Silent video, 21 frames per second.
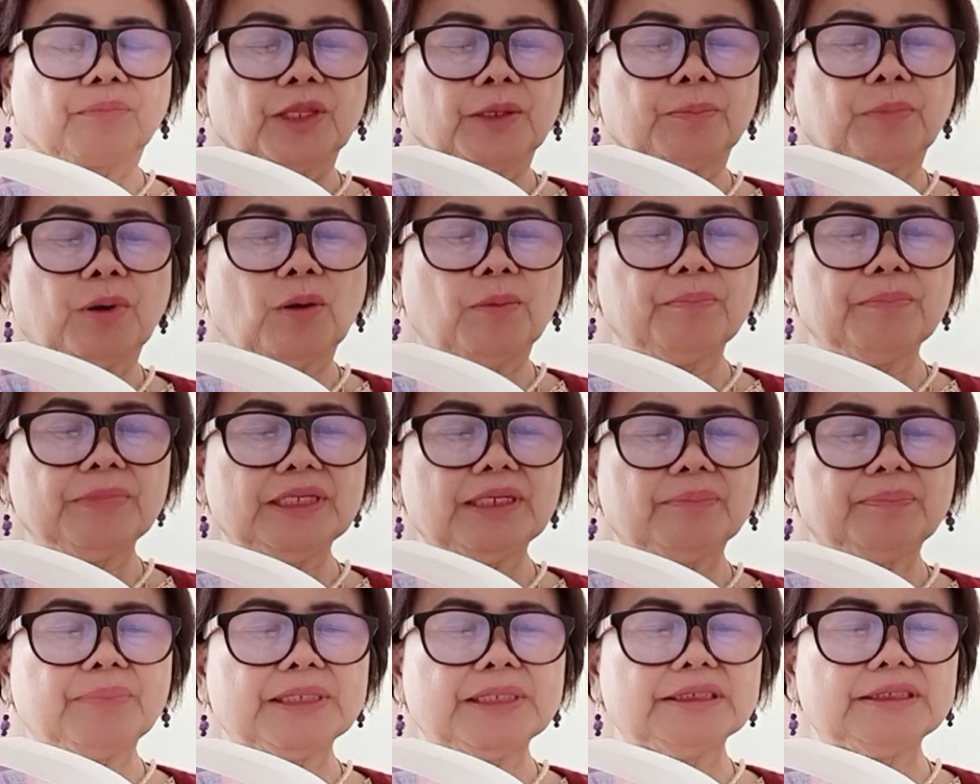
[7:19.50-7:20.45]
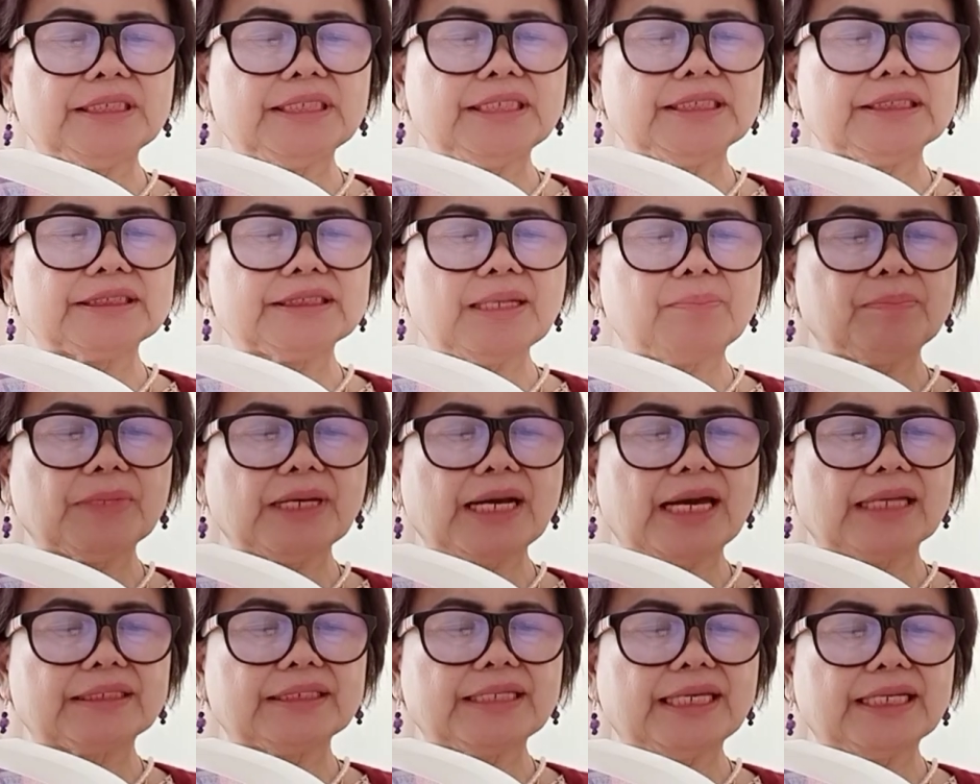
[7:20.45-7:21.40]
ผมมีพื้นที่จำ
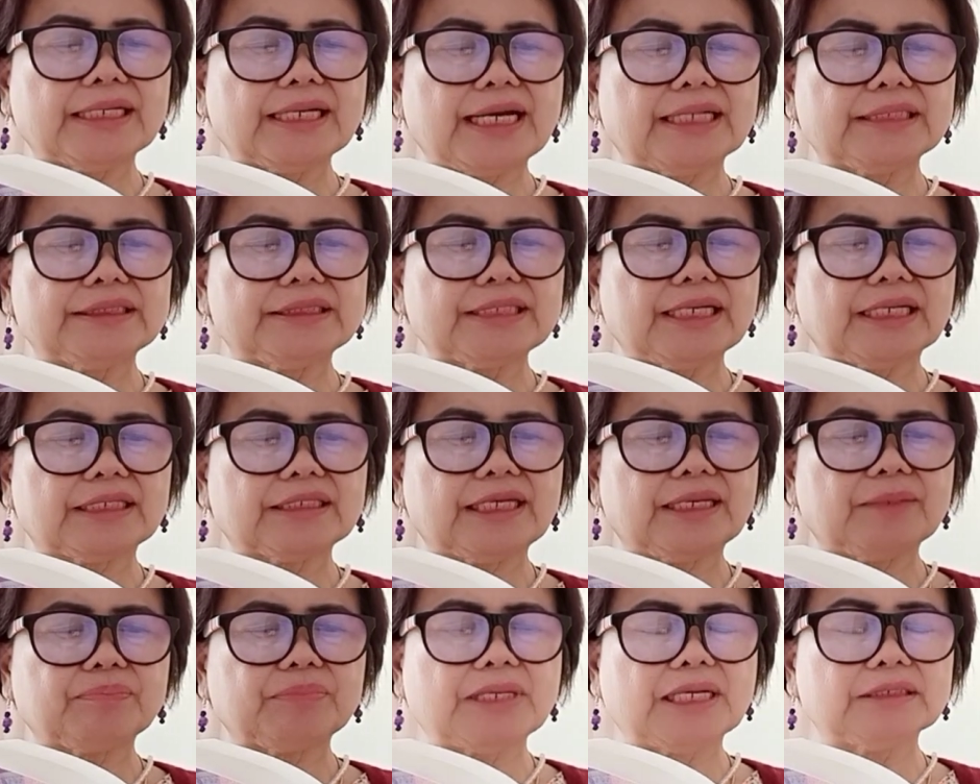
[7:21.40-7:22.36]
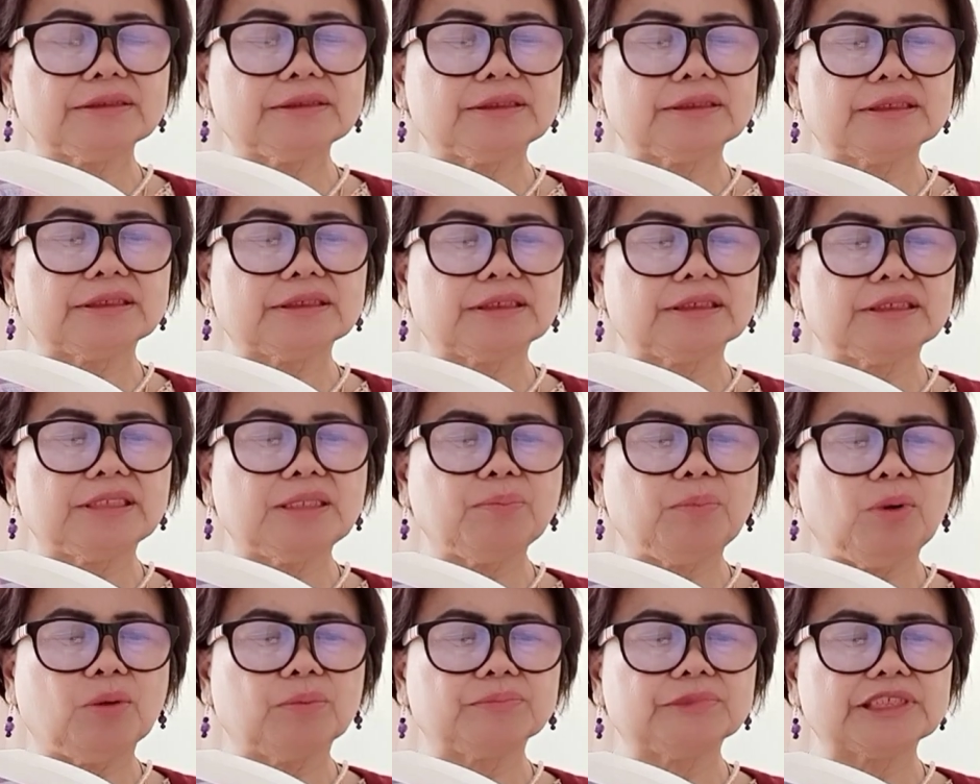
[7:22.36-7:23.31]
กัดในการจัดเก็บหนังสือที่
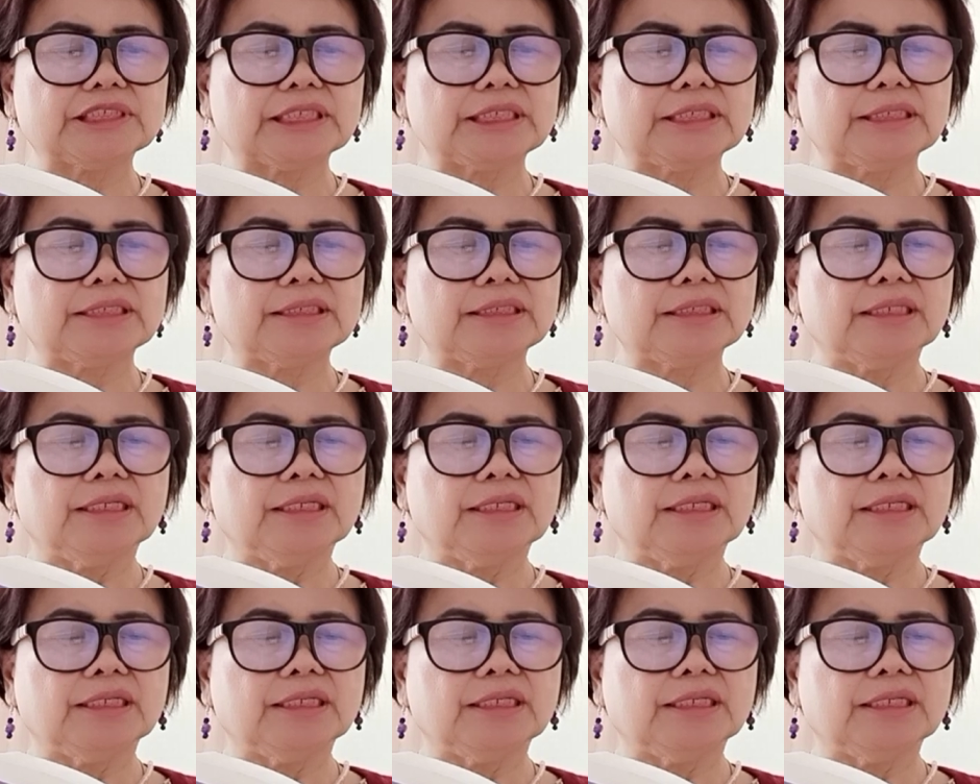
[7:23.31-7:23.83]
ผมซื้อ